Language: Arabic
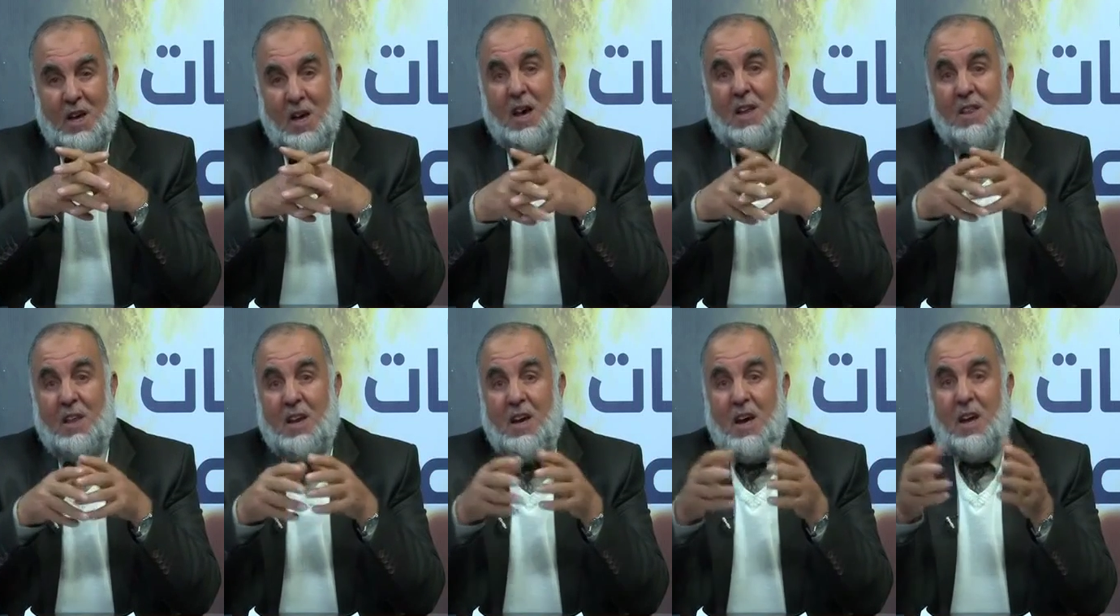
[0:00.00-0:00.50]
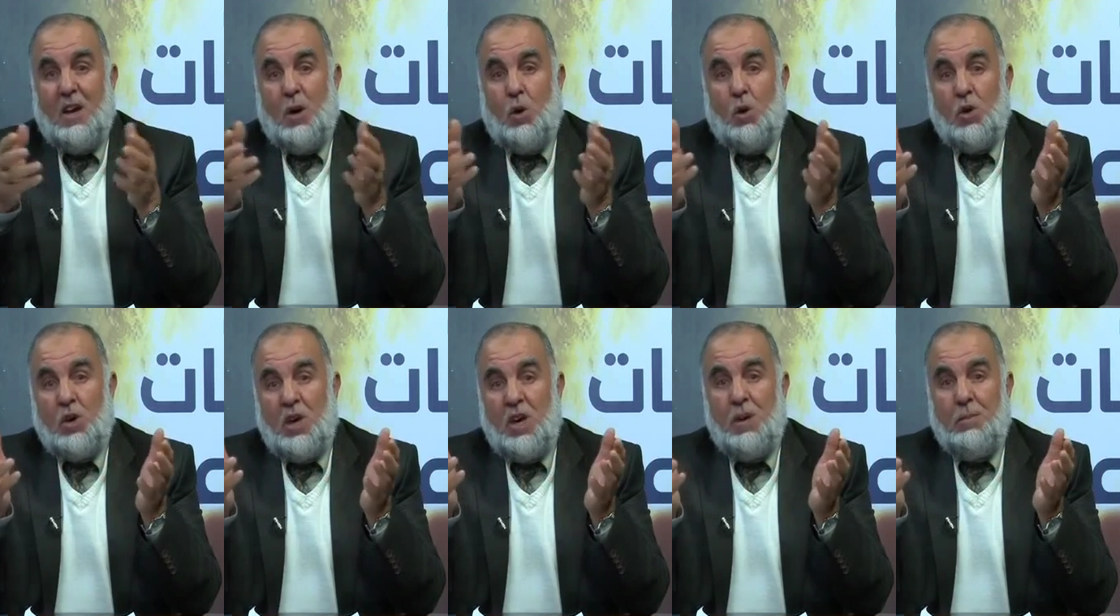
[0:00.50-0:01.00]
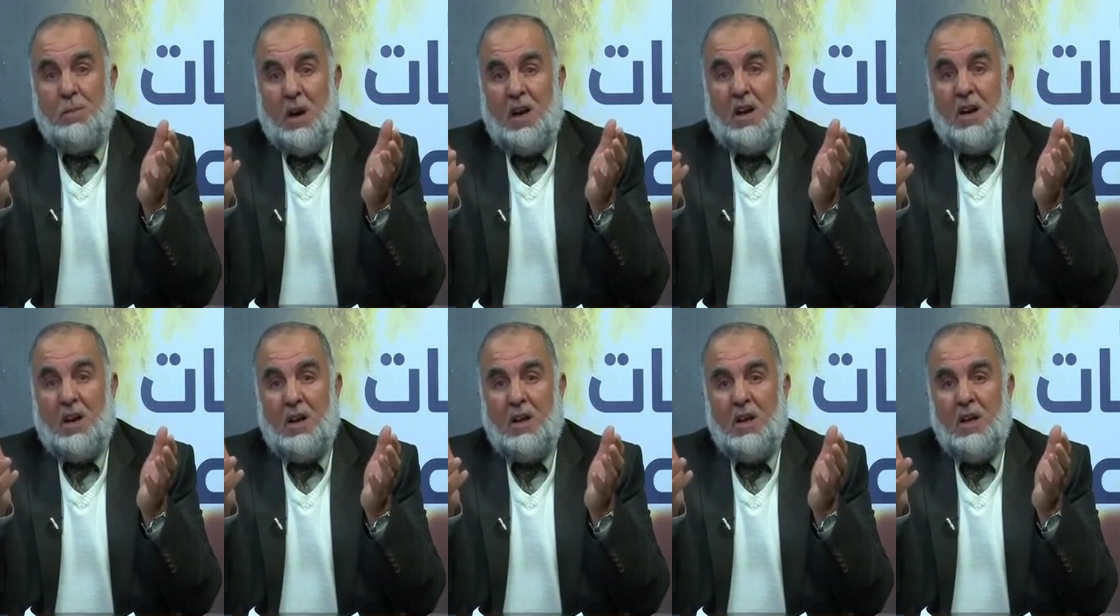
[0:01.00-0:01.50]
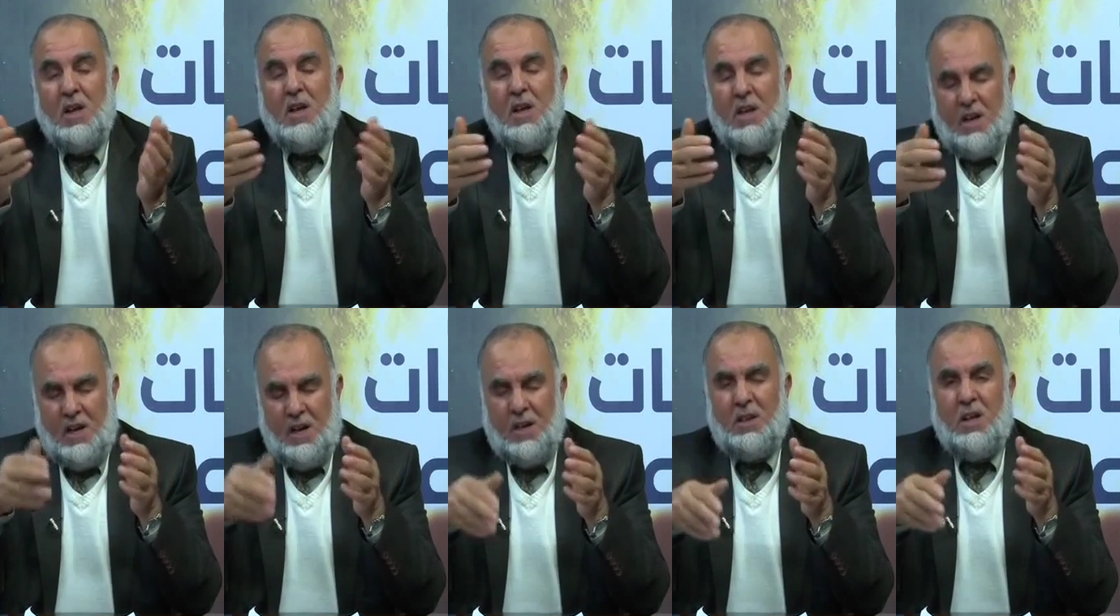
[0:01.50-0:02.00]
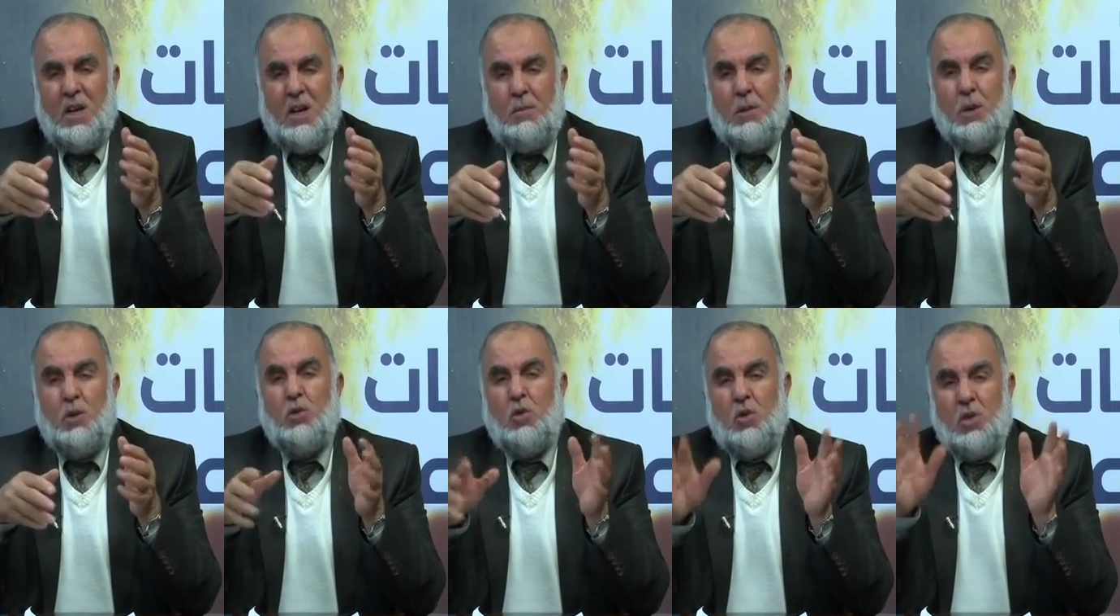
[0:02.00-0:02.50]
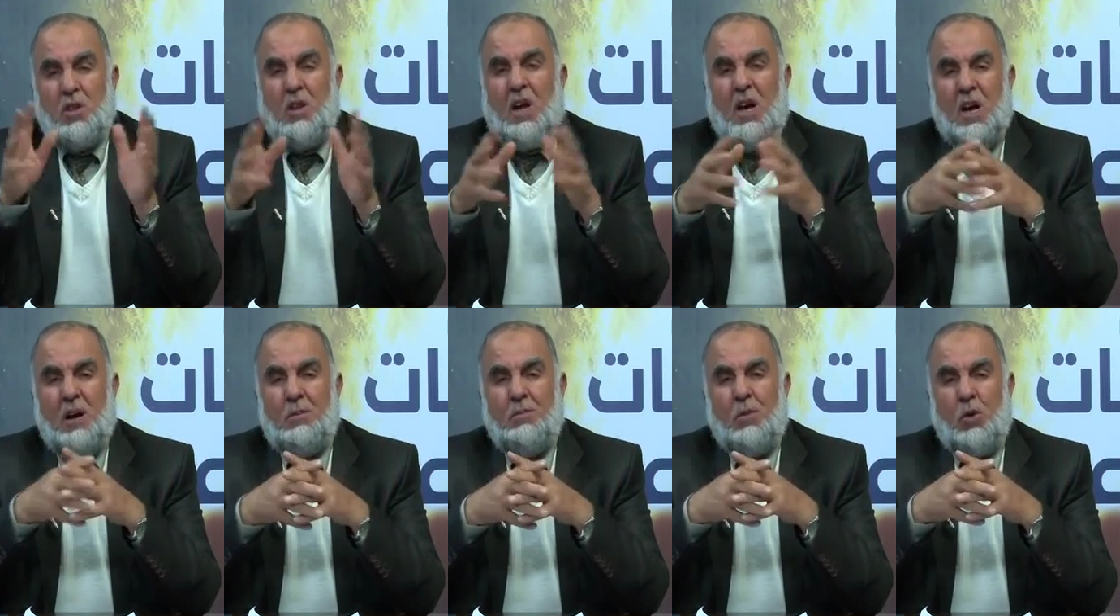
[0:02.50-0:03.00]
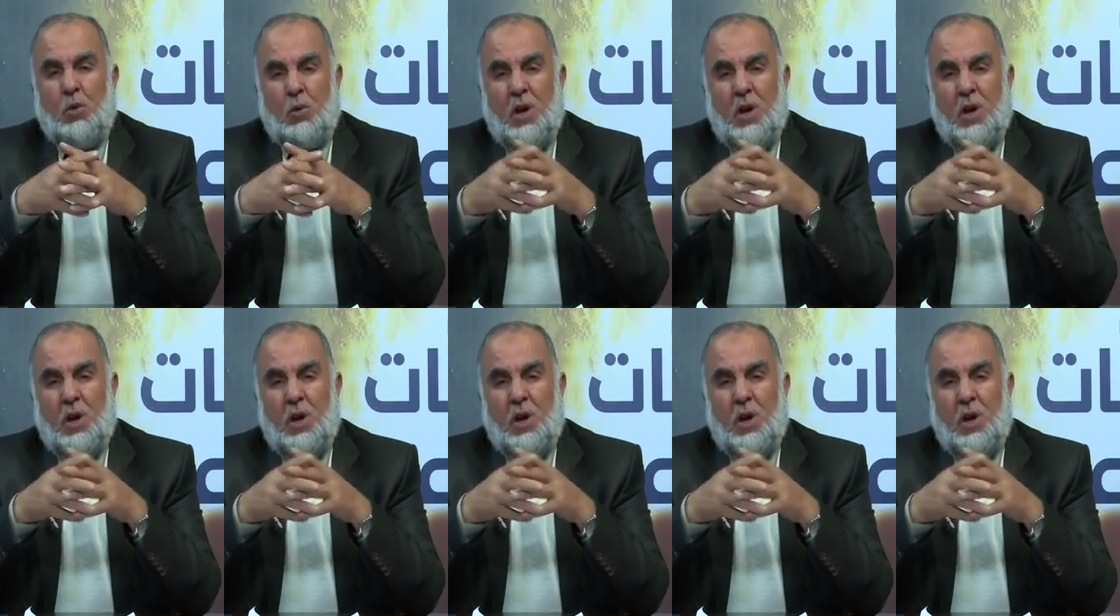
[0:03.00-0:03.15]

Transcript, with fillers: هذا كان له قيمة عندنا موجود نعم